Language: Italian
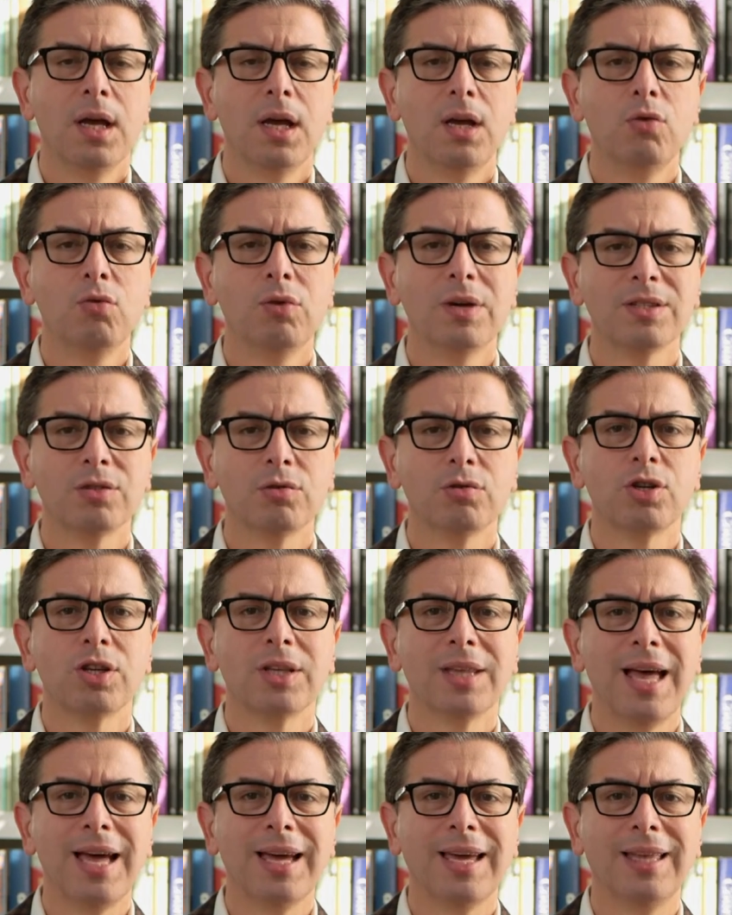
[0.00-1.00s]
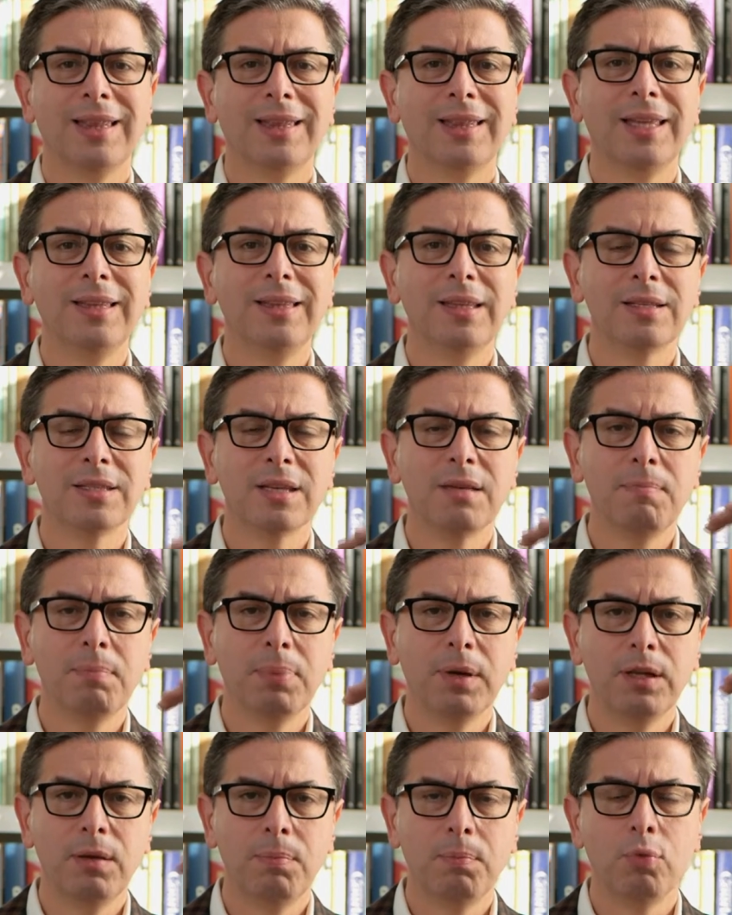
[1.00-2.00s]
in una società che tende
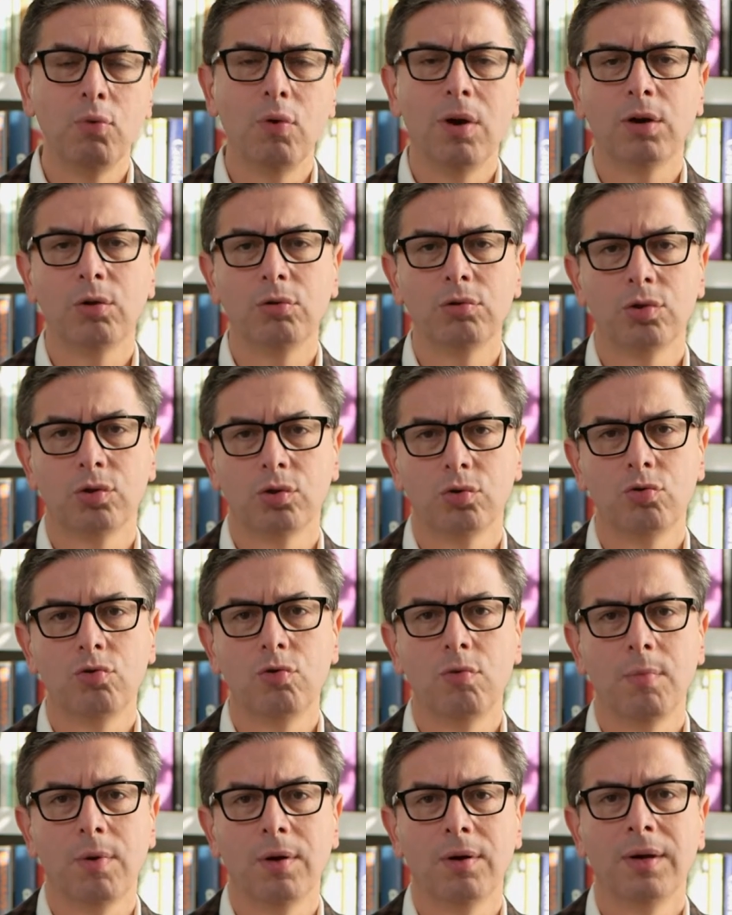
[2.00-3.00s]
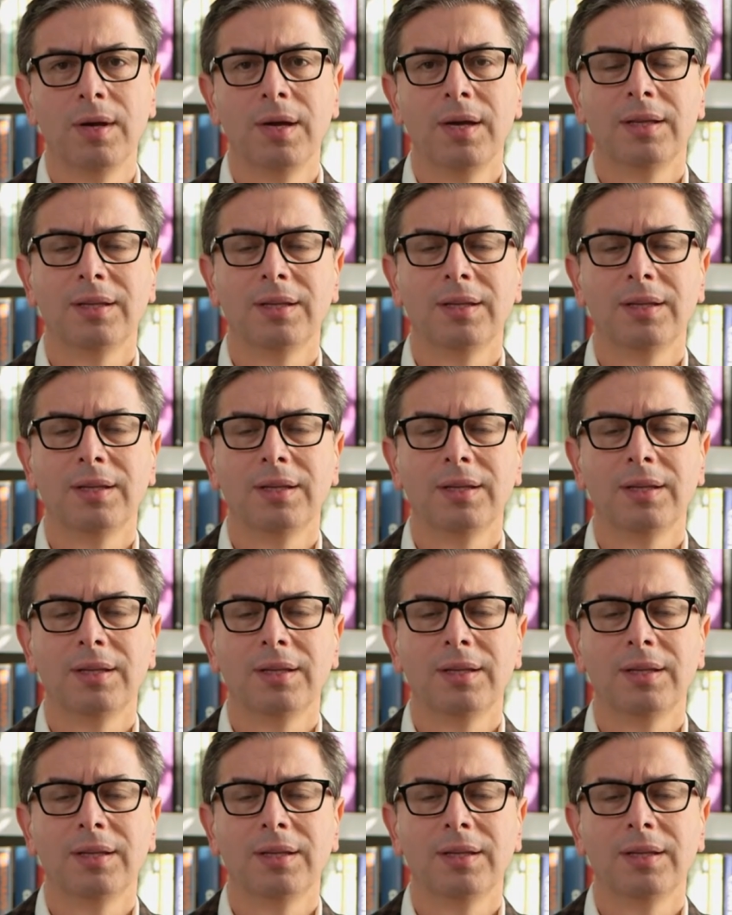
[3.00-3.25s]
sempre di più al consumo,